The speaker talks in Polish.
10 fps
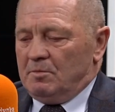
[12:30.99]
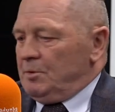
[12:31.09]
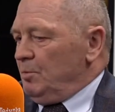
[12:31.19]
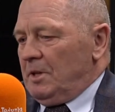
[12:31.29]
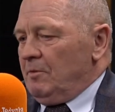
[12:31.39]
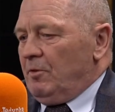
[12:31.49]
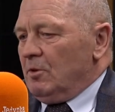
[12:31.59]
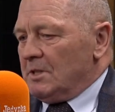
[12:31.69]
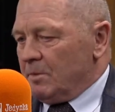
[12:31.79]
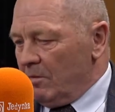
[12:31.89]
byśmy tej w
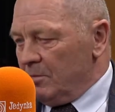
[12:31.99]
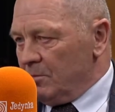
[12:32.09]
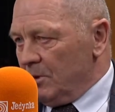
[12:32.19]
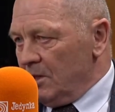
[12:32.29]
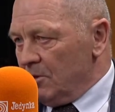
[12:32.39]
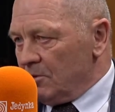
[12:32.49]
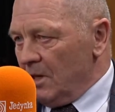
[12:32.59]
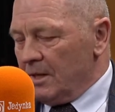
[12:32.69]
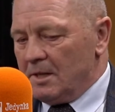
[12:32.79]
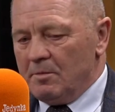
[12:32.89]
ogóle sprawy byśmy tej nie
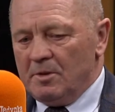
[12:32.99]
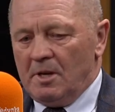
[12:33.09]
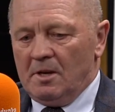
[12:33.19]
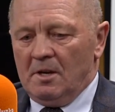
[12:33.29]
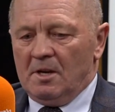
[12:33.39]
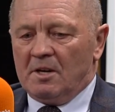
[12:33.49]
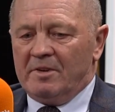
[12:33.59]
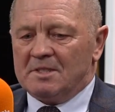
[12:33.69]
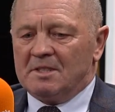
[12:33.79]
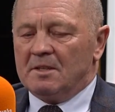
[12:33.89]
ruszali, gdyby nie
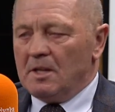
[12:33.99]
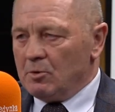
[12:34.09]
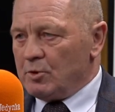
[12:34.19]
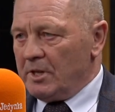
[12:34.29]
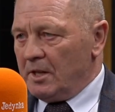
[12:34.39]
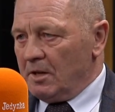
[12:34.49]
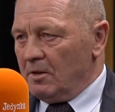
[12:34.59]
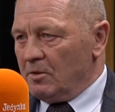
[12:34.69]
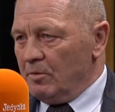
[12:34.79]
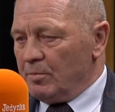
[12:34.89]
kwestia naruszenia
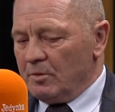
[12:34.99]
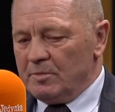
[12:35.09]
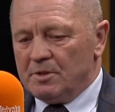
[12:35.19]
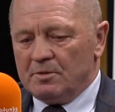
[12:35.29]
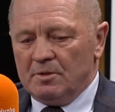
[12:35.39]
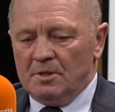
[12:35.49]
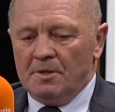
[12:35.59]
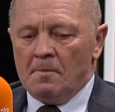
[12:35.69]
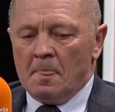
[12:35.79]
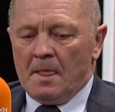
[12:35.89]
tego kompromisu i